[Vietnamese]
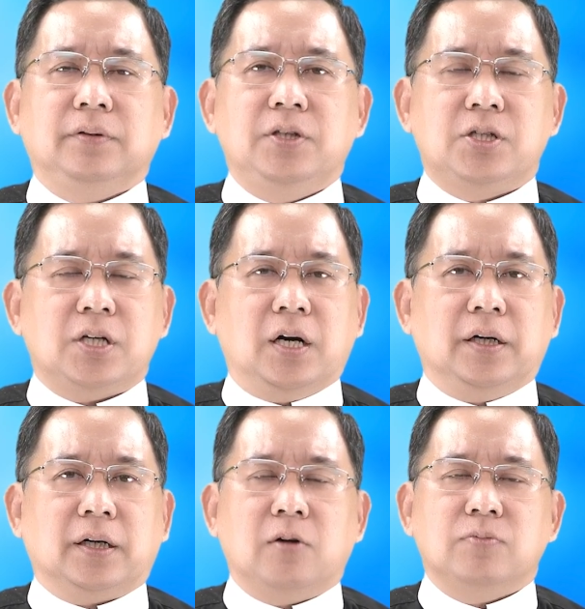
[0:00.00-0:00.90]
nước
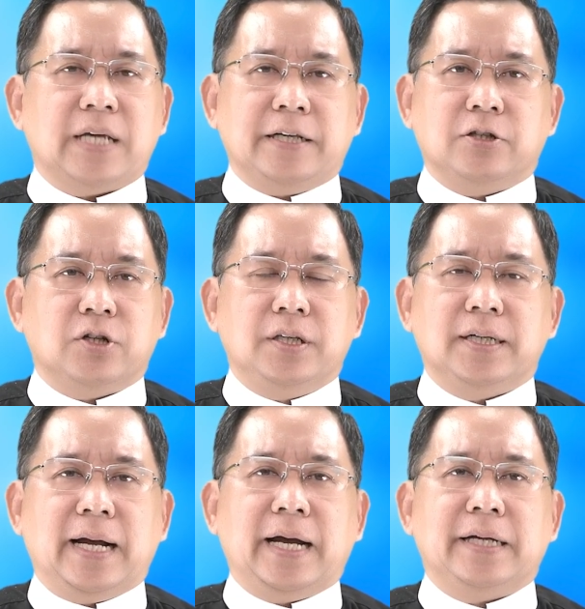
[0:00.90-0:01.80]
trời không dành cho
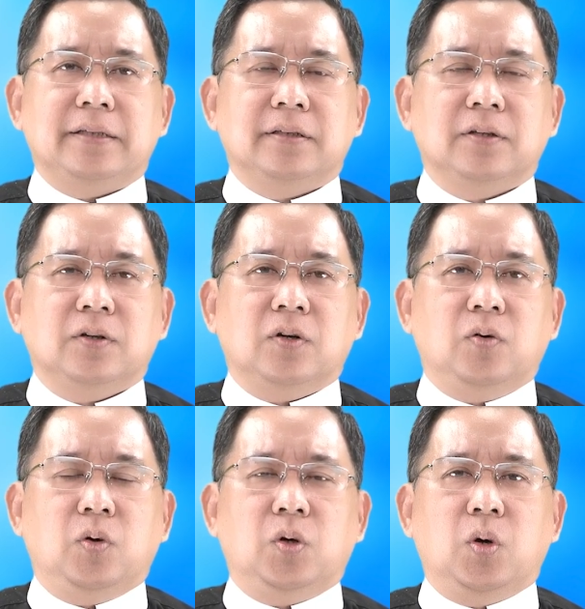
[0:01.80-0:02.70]
những ai
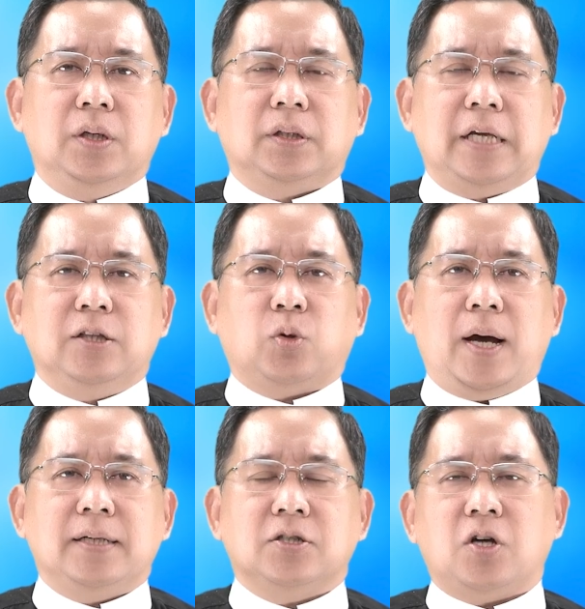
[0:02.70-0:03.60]
luôn luôn tính
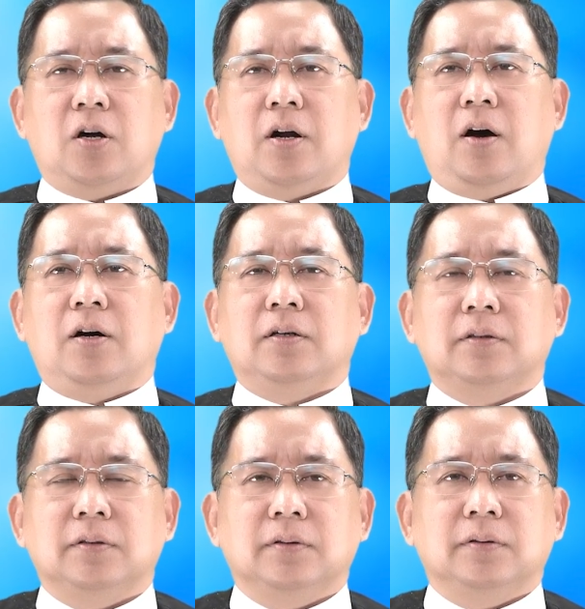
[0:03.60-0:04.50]
toán so đo
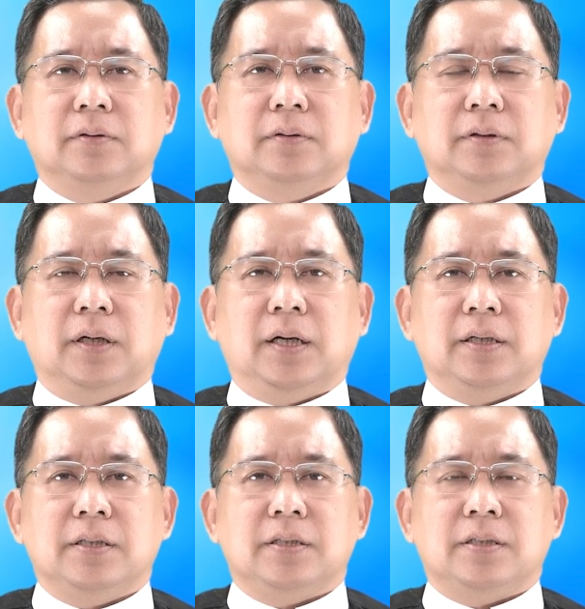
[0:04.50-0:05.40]

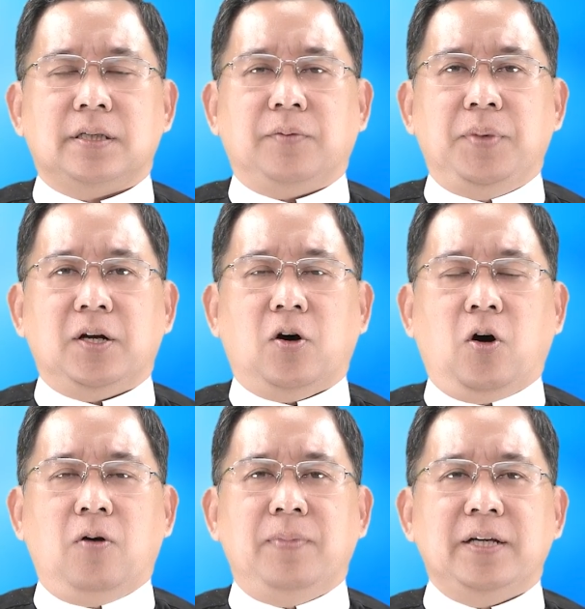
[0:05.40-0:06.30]
chỉ biết
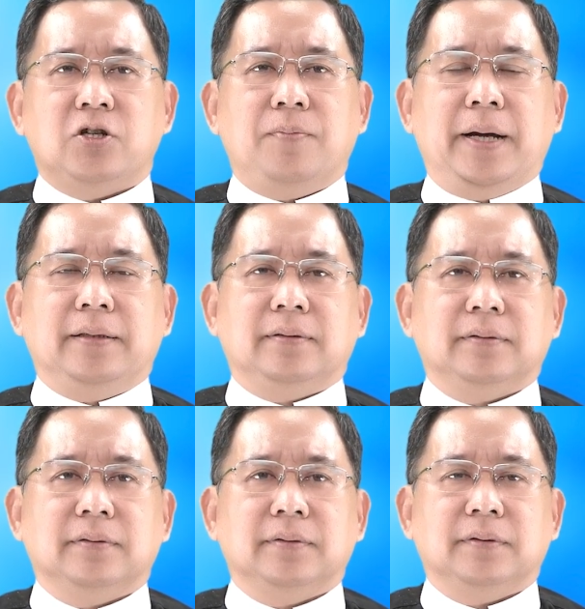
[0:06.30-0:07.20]
ôm lấy cho mình
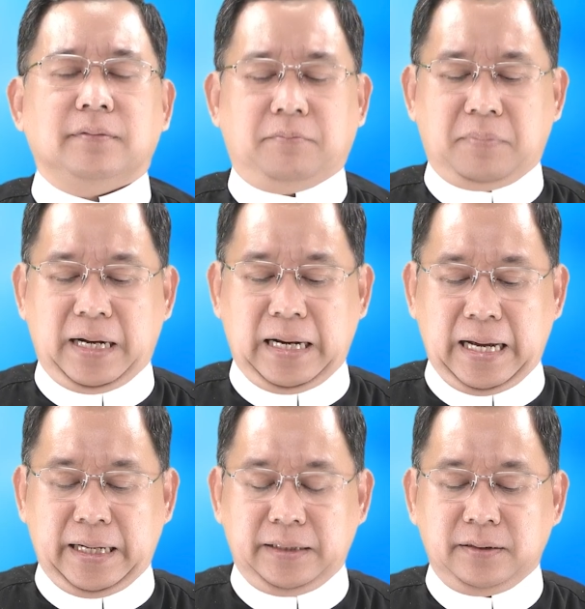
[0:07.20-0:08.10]
mà
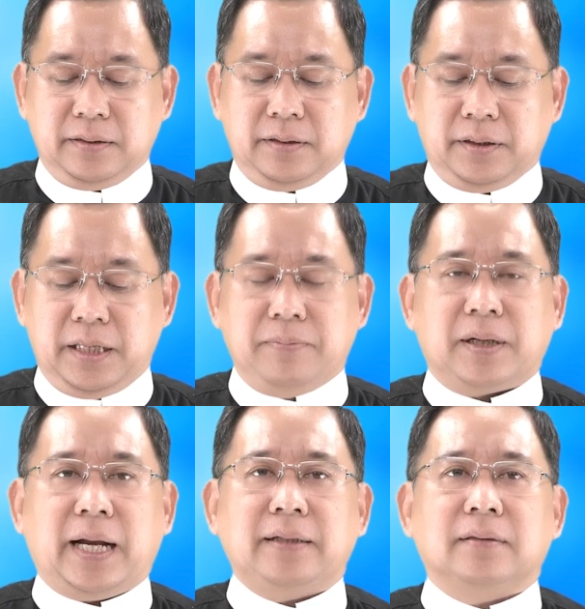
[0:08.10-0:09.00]
lại
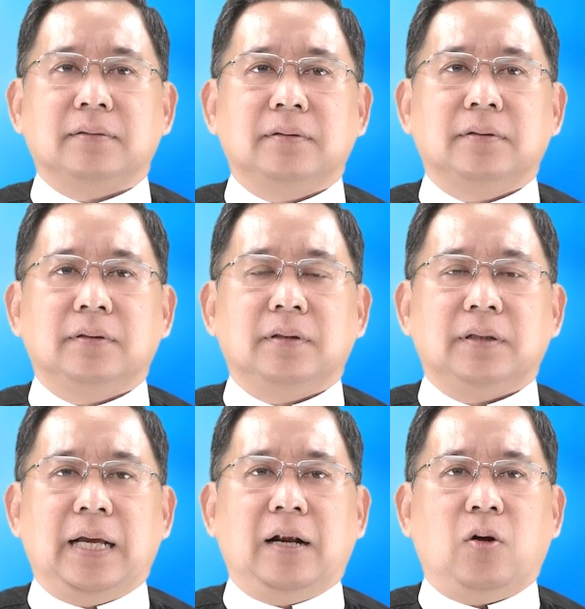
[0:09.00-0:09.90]
tìm cách
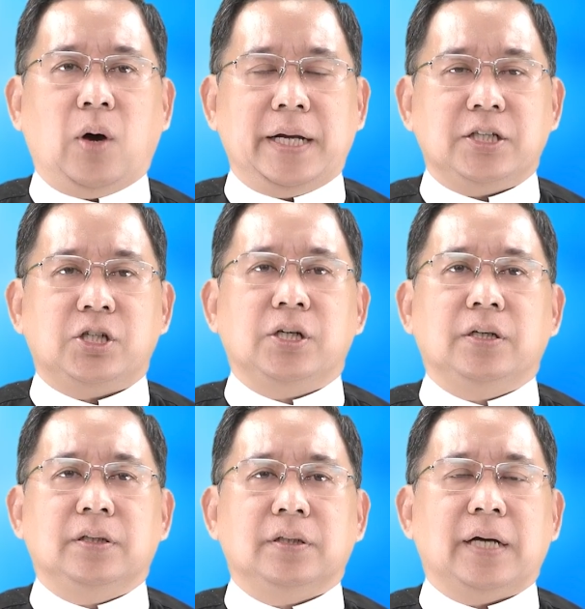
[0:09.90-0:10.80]
để loại
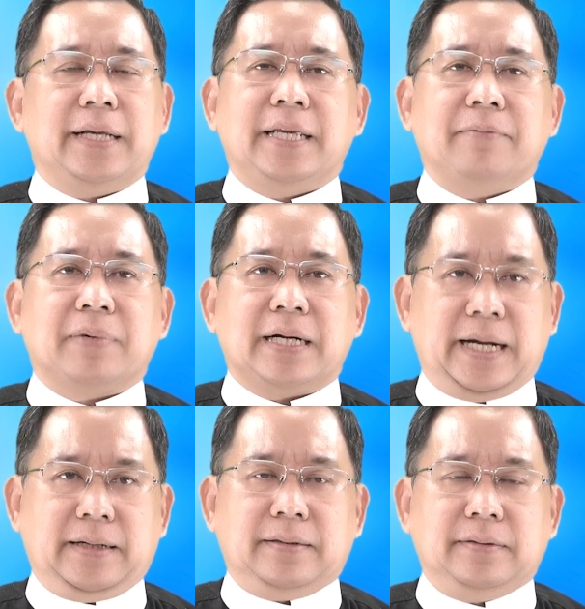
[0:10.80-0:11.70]
trừ anh em
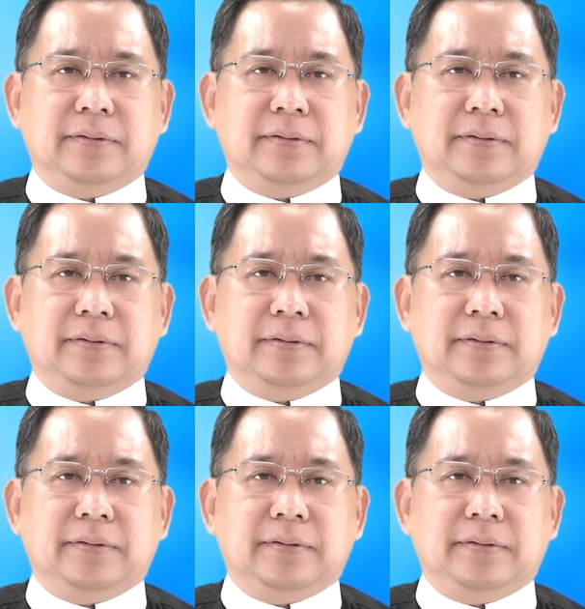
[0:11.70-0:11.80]
khác